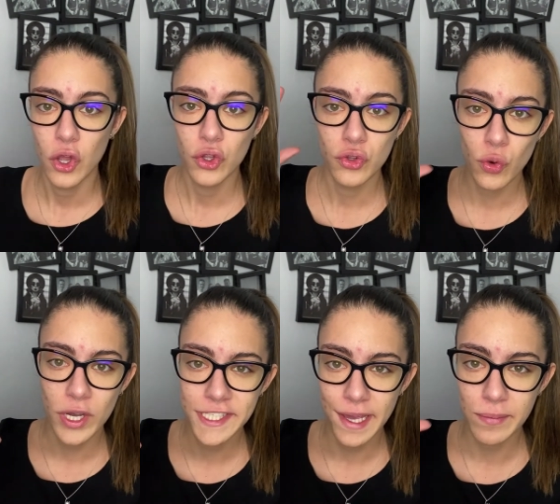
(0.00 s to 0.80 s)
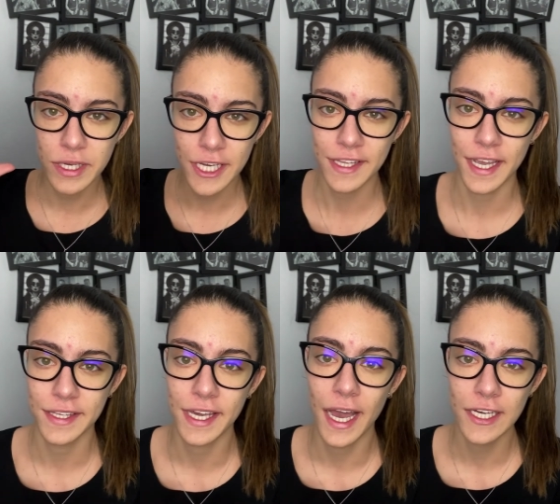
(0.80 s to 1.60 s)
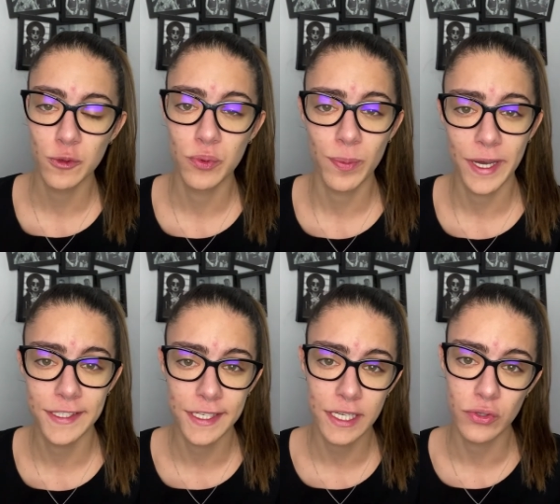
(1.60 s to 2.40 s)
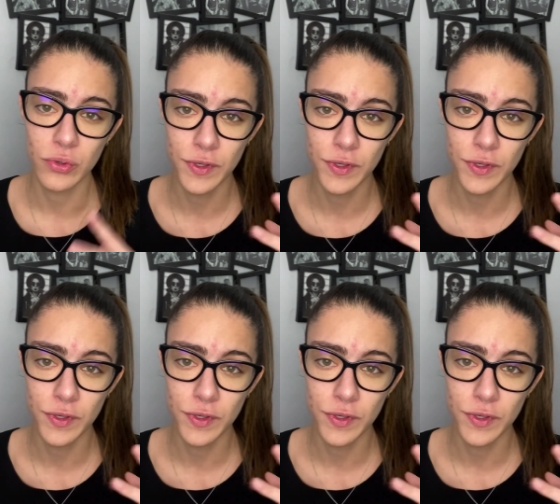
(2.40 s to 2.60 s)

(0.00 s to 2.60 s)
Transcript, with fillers: Troisième et dernier hack pour passer de